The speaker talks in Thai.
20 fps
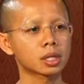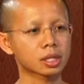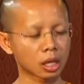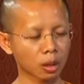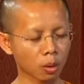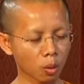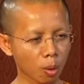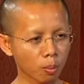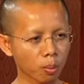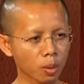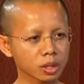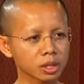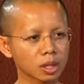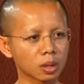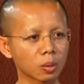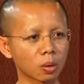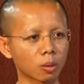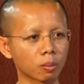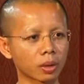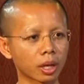สังคมก็ส
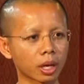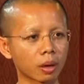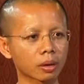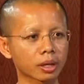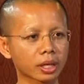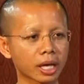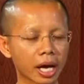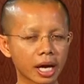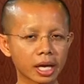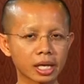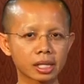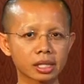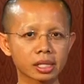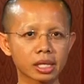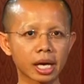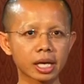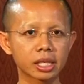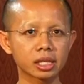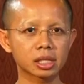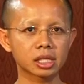งบแล้วกายใจ
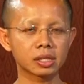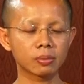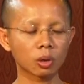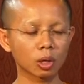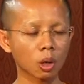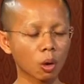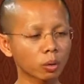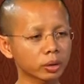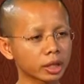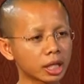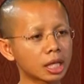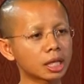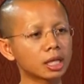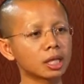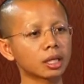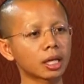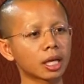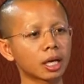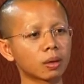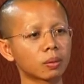ชีวิตของเราก็ดีขึ้
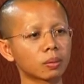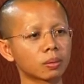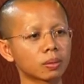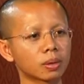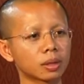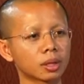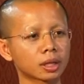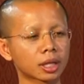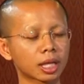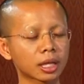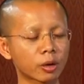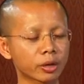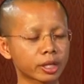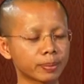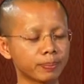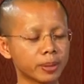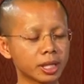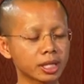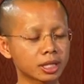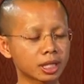นแล้ว ถ้าเรา
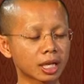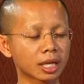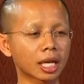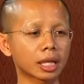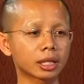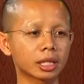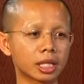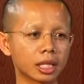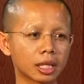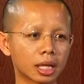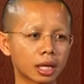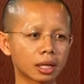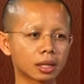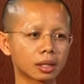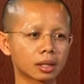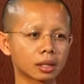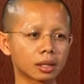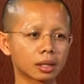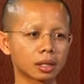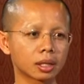พิจารณาดีๆนะ
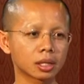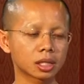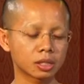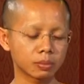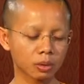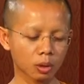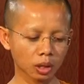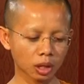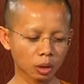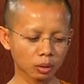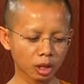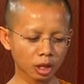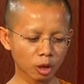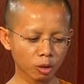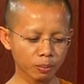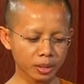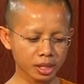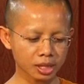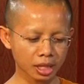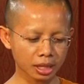ชีวิตของเราถ้าเรา
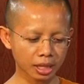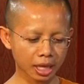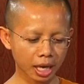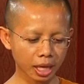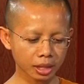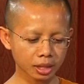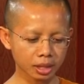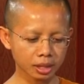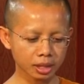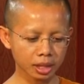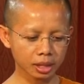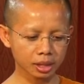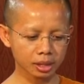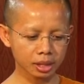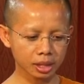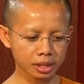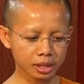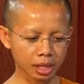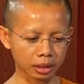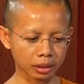มีศีลห้าจริงๆ
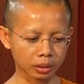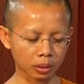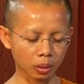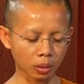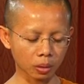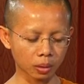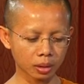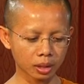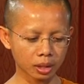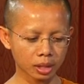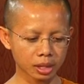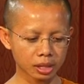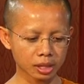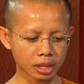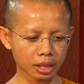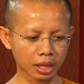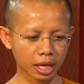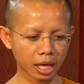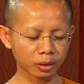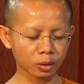ซื่อสัตย์ต่อศี
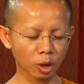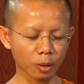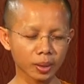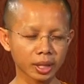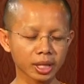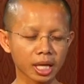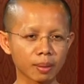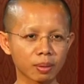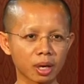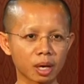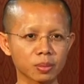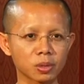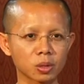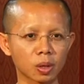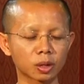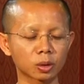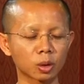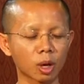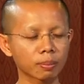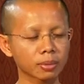ลห้าต่อพระธรรมคำสอ
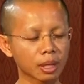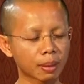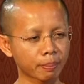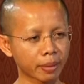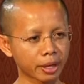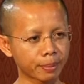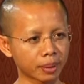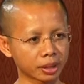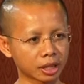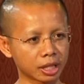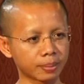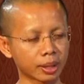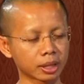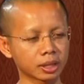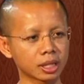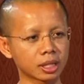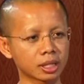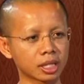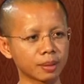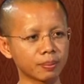นน้อมนำไปปฏิบัติ
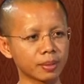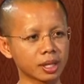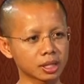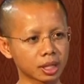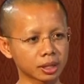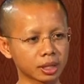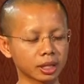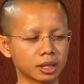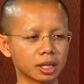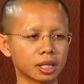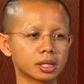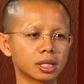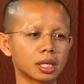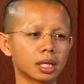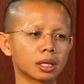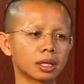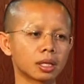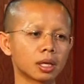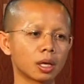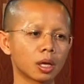จริงๆ มีสติจริง
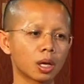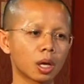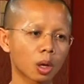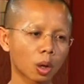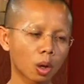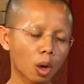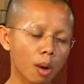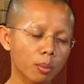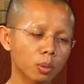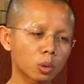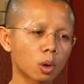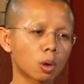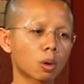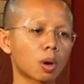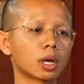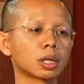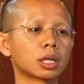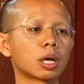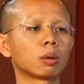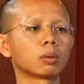ๆ ครอบครัวข
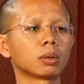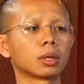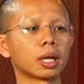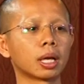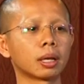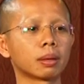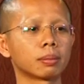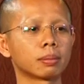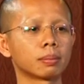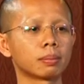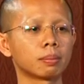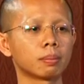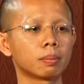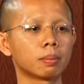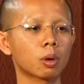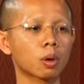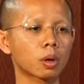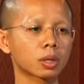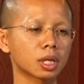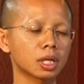องเราเนี่ย
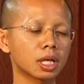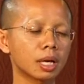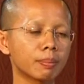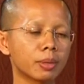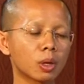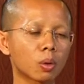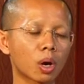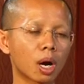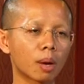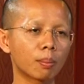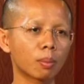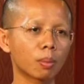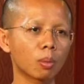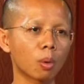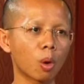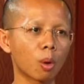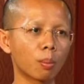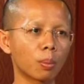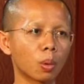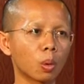มันก็จะเริ่มมีความ
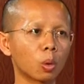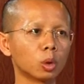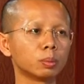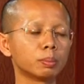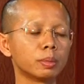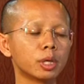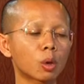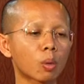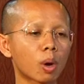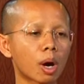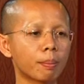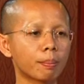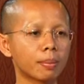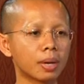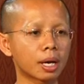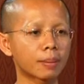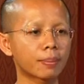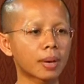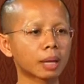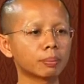อบอุ่นมีความ
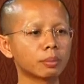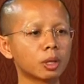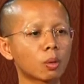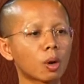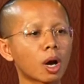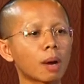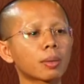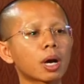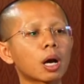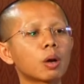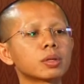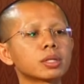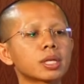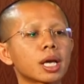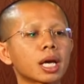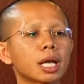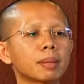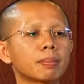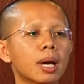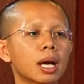เบิกบานมีความเข้าใจ
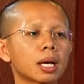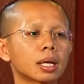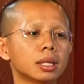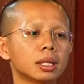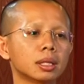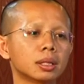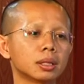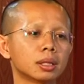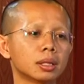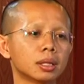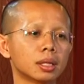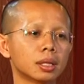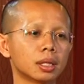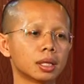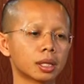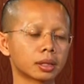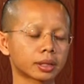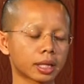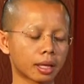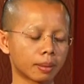กันมากขึ้น
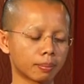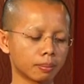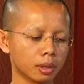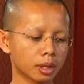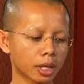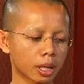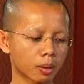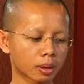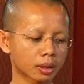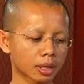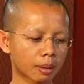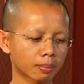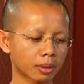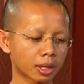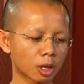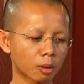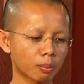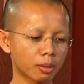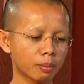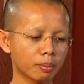แต่เมื่อไหร่ก็ตามถ้า
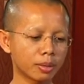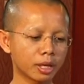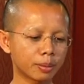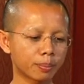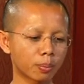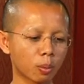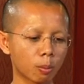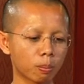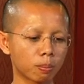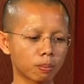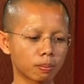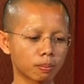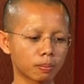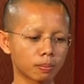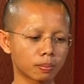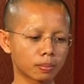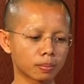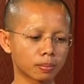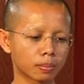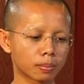เราไม่มีปุ๊บ
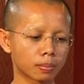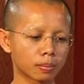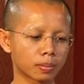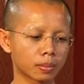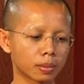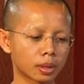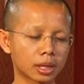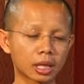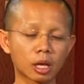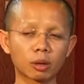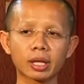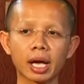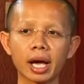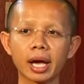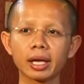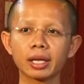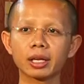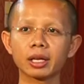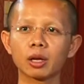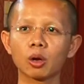เราได้
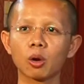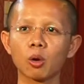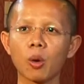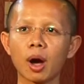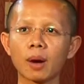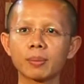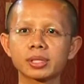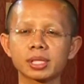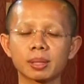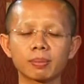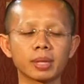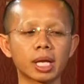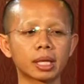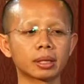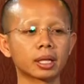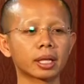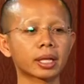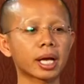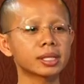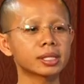ความสำเร็จ
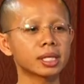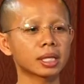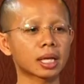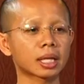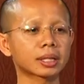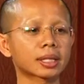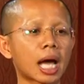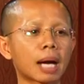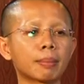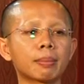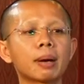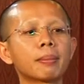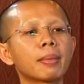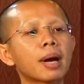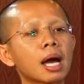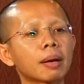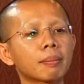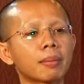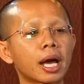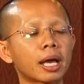เราได้สิ่งต่างๆ มา
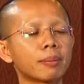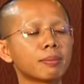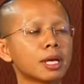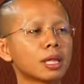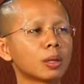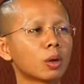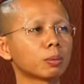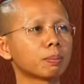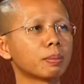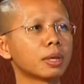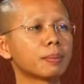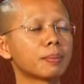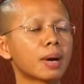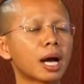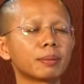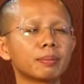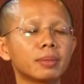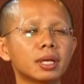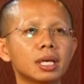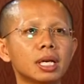มากมาย มีรถมีบ้า
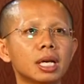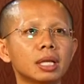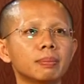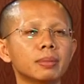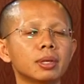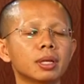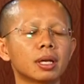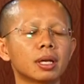นมีเงิน